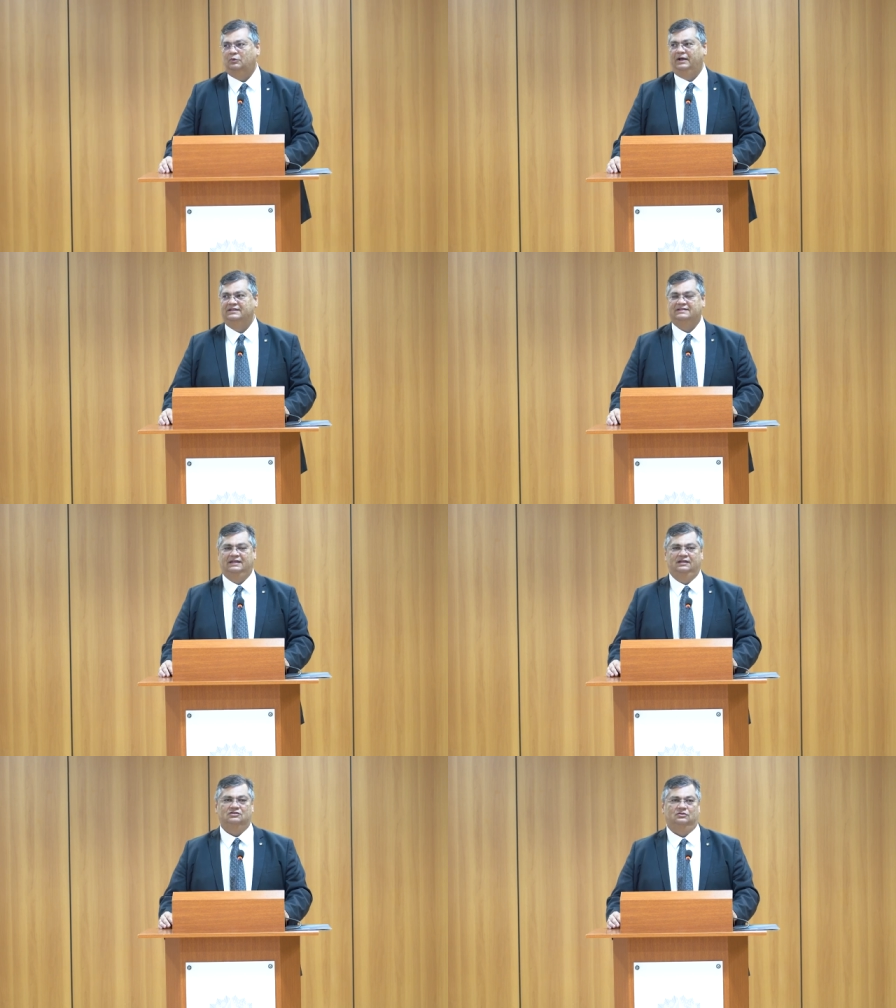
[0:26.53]
Quais
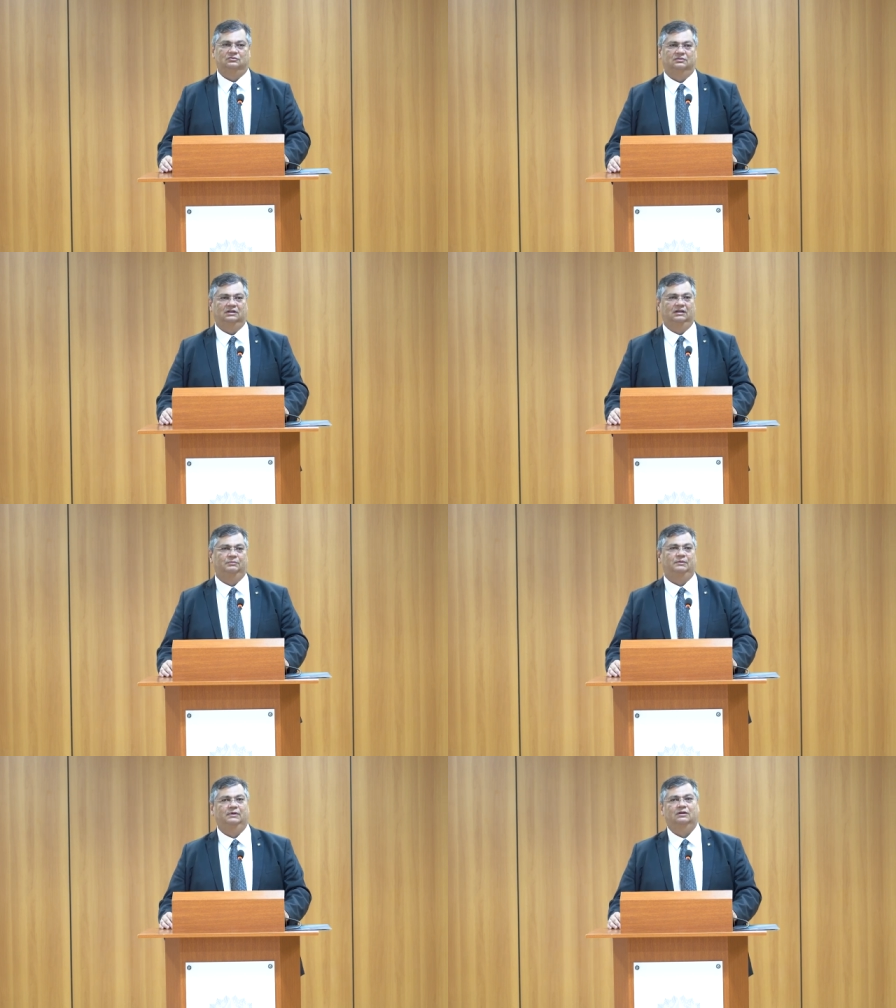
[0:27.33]
sejam em
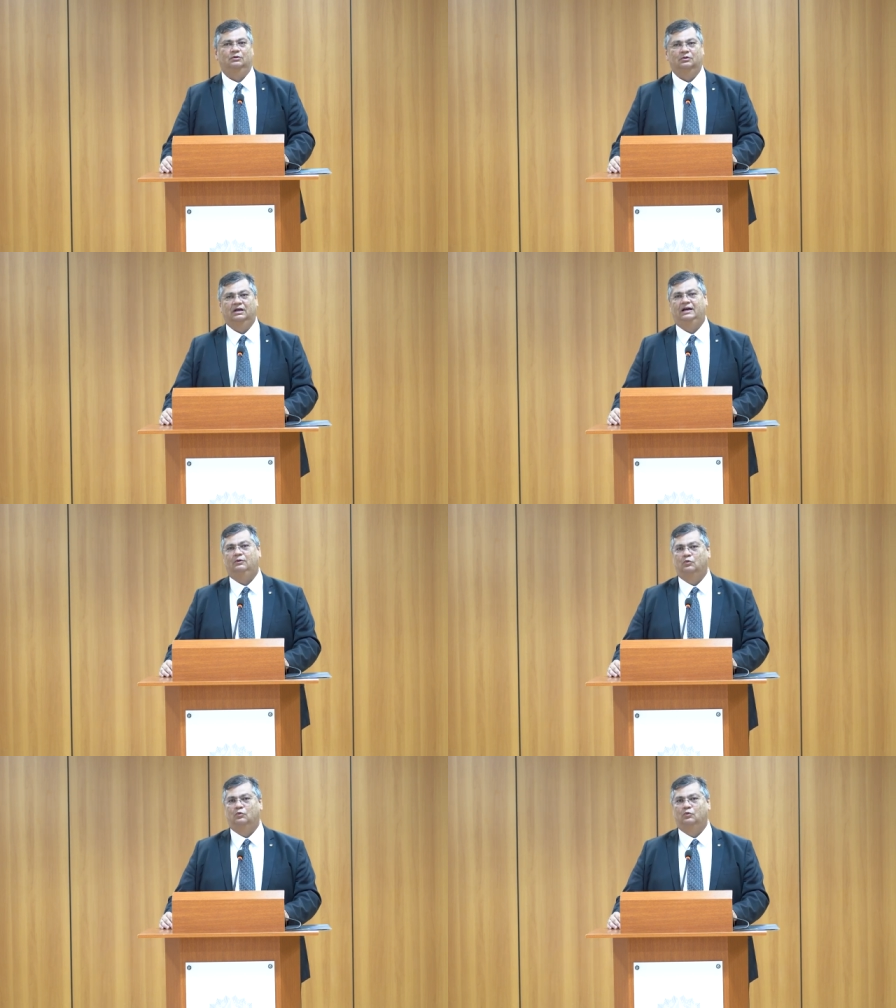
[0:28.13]
primeiro lugar,